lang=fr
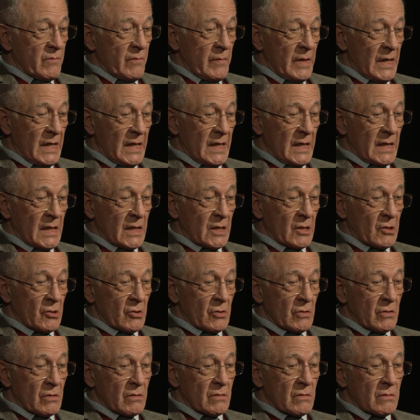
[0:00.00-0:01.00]
Mais
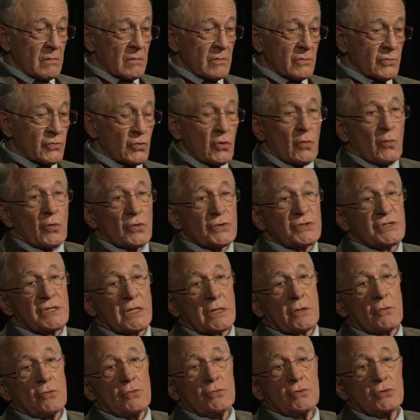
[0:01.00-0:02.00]
euh, tout le monde
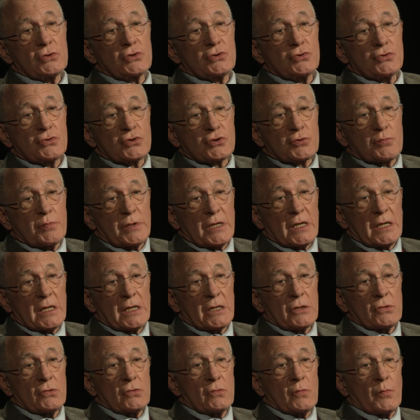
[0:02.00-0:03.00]
sait qu'on ne juge
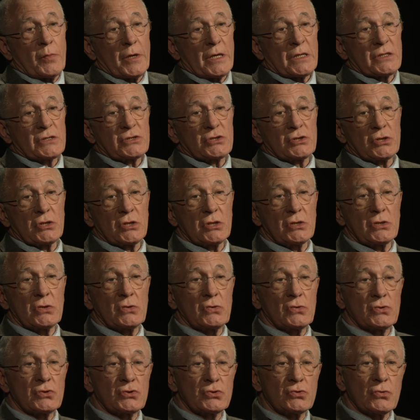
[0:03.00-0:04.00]
pas une
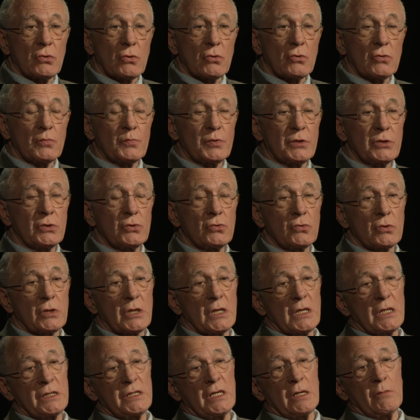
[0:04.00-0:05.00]
personne sur l'opinion
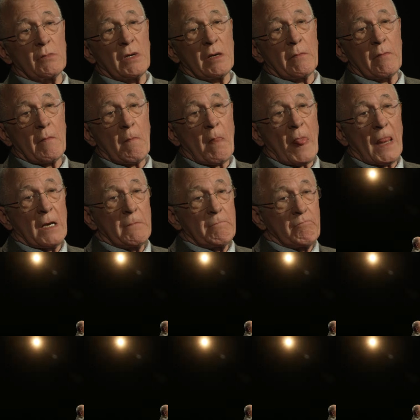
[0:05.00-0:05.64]
qu'elle a d'elle-même.